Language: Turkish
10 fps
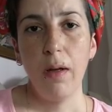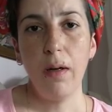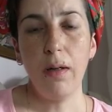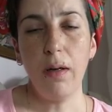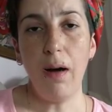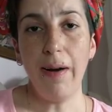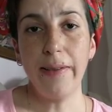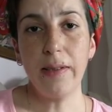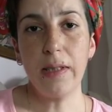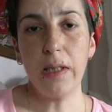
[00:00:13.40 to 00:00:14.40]
Ee,
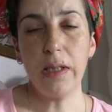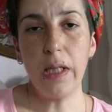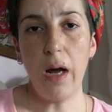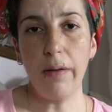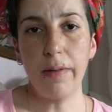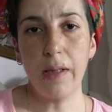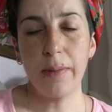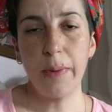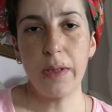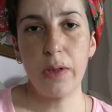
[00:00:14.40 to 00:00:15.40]
ayrıntılarıyla
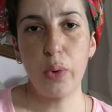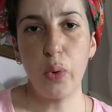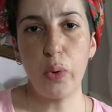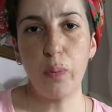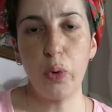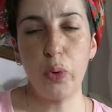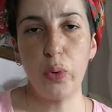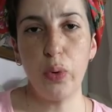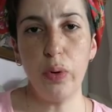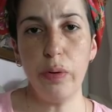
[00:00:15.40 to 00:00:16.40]
anlatmak istiyorum
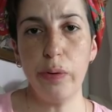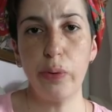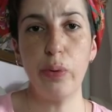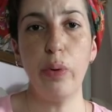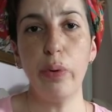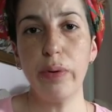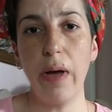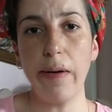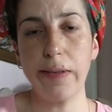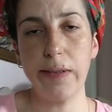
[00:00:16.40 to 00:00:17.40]
çünkü. Sülüğü
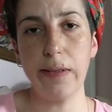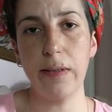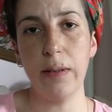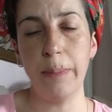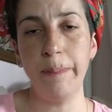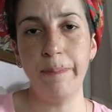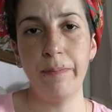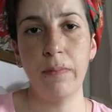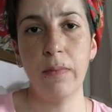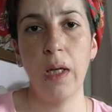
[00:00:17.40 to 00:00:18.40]
taktırdım.
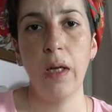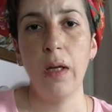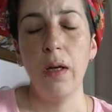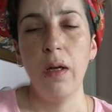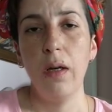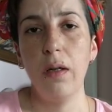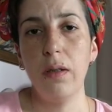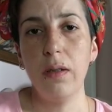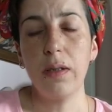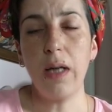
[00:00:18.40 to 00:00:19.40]

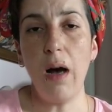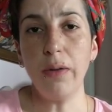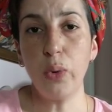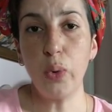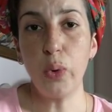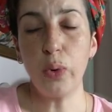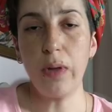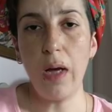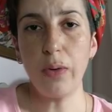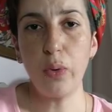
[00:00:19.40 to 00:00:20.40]
Ee, kan
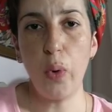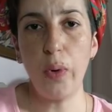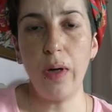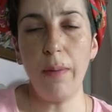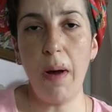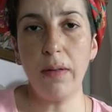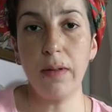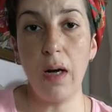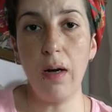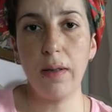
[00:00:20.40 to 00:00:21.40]
durduktan sonra ben
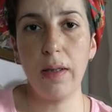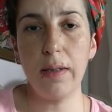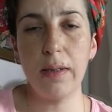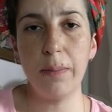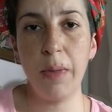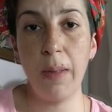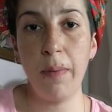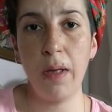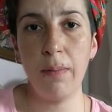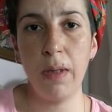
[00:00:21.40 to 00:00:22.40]
rahatladım.
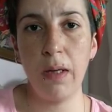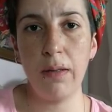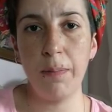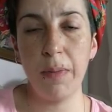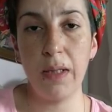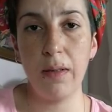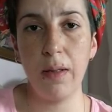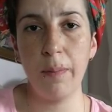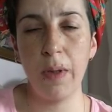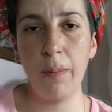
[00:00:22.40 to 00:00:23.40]
Yemeğimi yedim
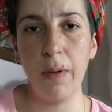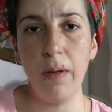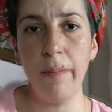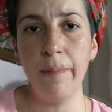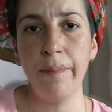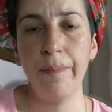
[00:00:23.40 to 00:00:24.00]
dediğim gibi